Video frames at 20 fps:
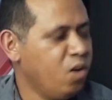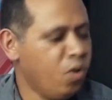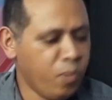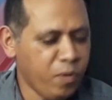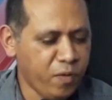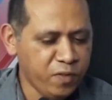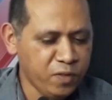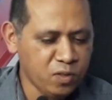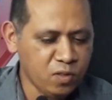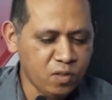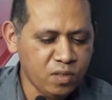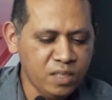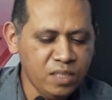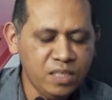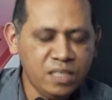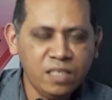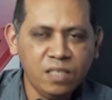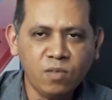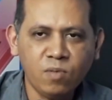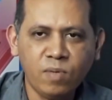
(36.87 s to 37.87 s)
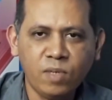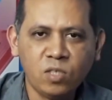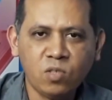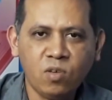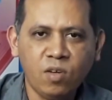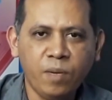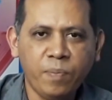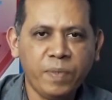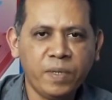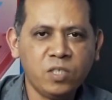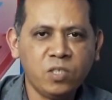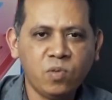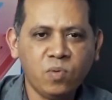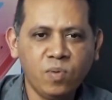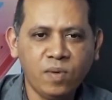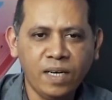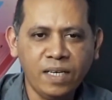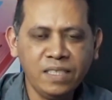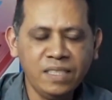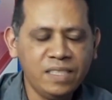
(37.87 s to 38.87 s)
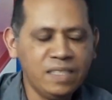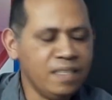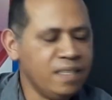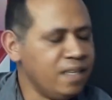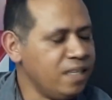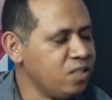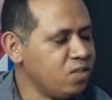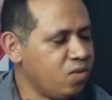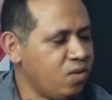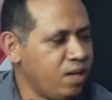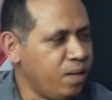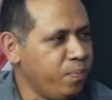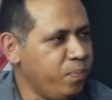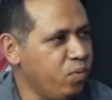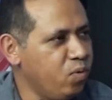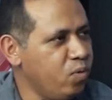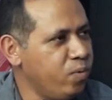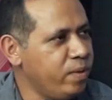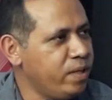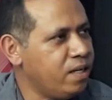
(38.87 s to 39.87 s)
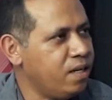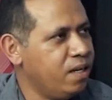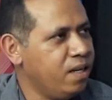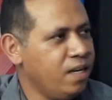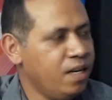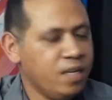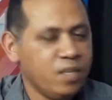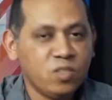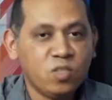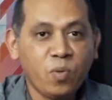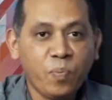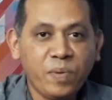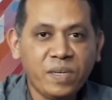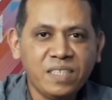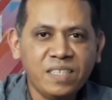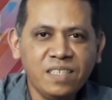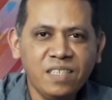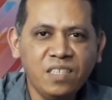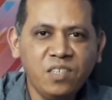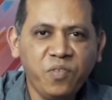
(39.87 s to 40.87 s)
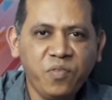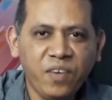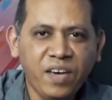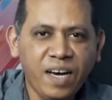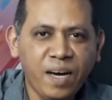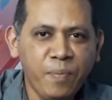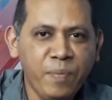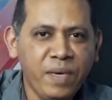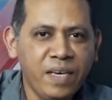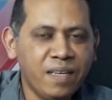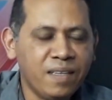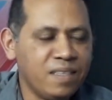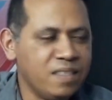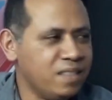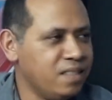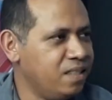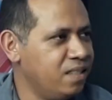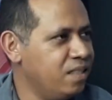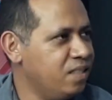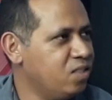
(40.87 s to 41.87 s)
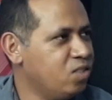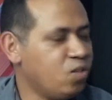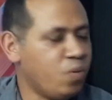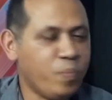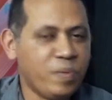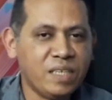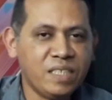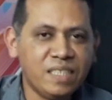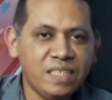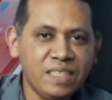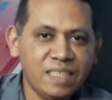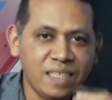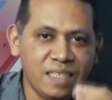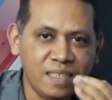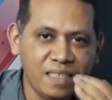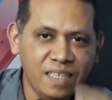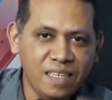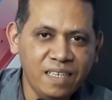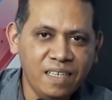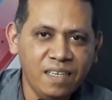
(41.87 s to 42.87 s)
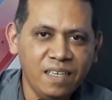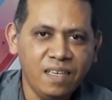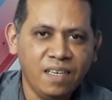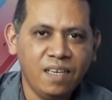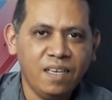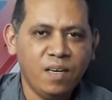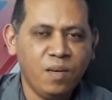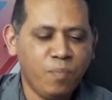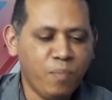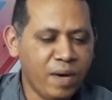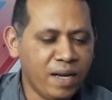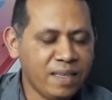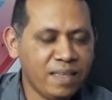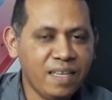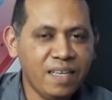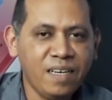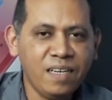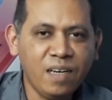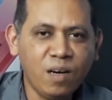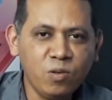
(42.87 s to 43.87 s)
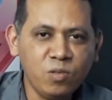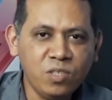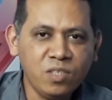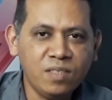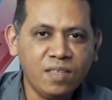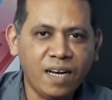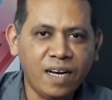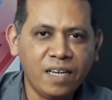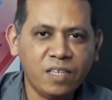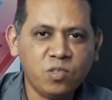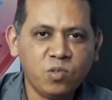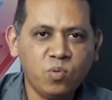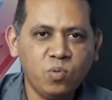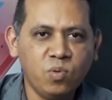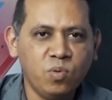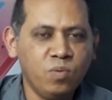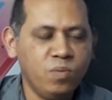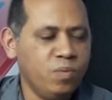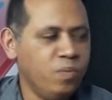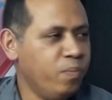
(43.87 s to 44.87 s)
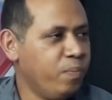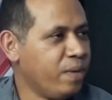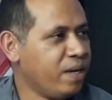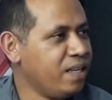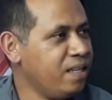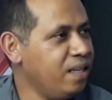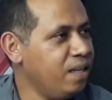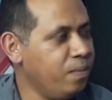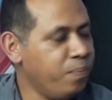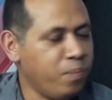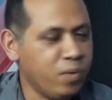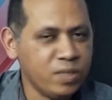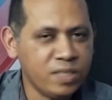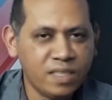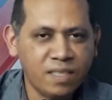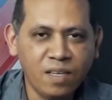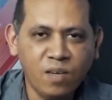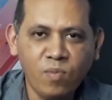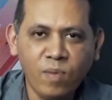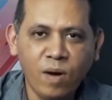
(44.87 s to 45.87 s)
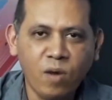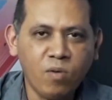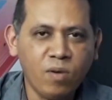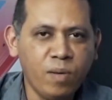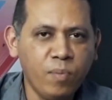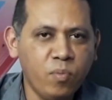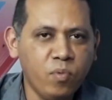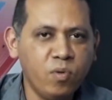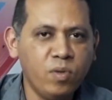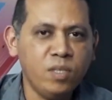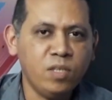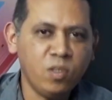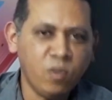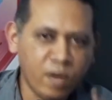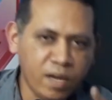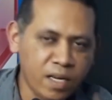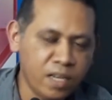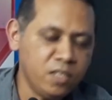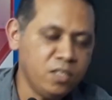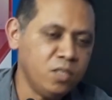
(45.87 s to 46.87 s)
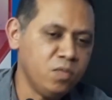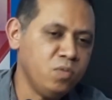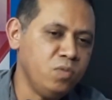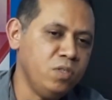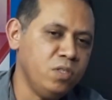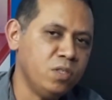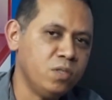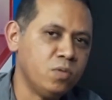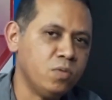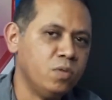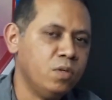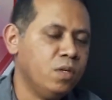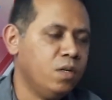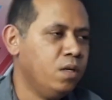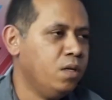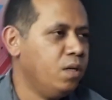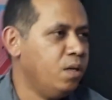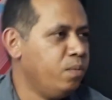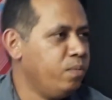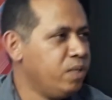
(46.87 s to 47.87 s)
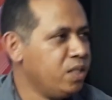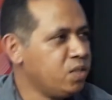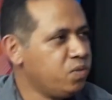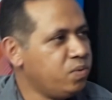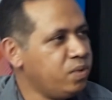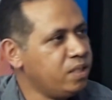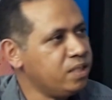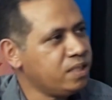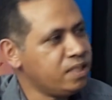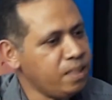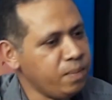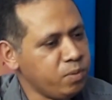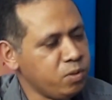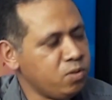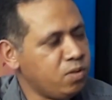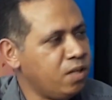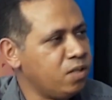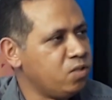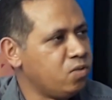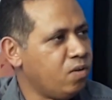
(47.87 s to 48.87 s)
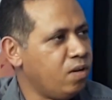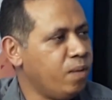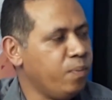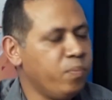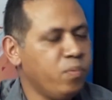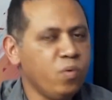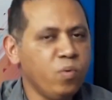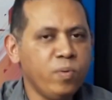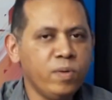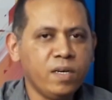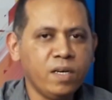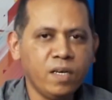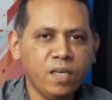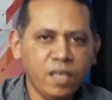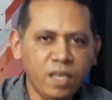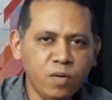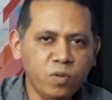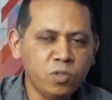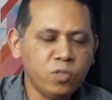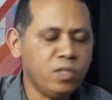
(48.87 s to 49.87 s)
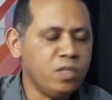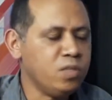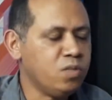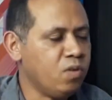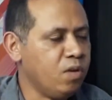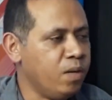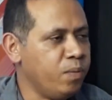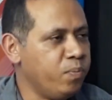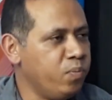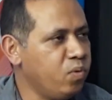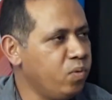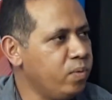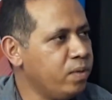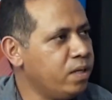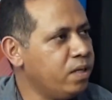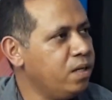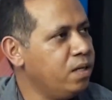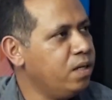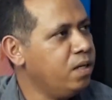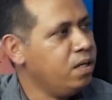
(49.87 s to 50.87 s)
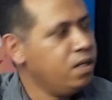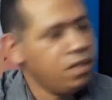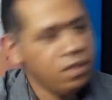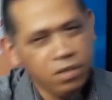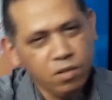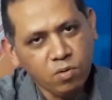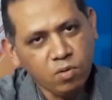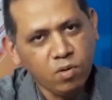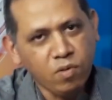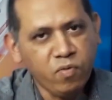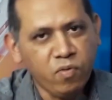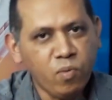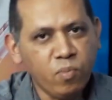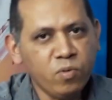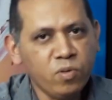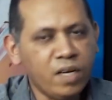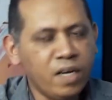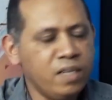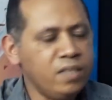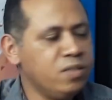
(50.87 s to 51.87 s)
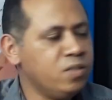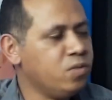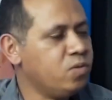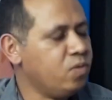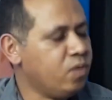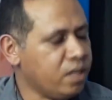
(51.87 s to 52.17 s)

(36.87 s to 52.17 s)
O professor que ensina numa escola particular ensina na escola pública. Só precisa de ferramentas, só precisa ter material didático para que ele possa dar uma aula boa. Então eu acredito nisso. Minhas filhas sempre estudaram escola pública, eu estudei escola pública e eu não vou mudar isso.